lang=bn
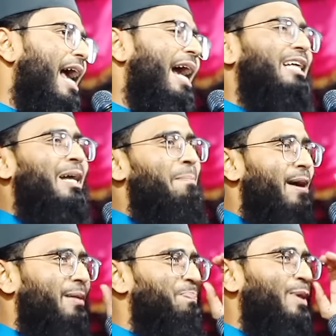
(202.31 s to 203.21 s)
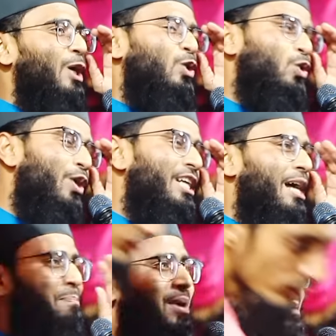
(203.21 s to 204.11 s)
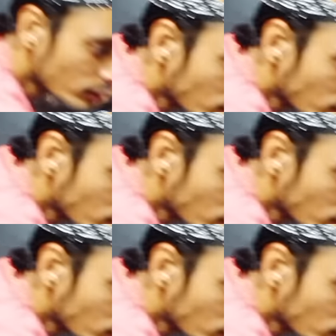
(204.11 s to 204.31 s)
এক নাম্বার দুই নাম্বার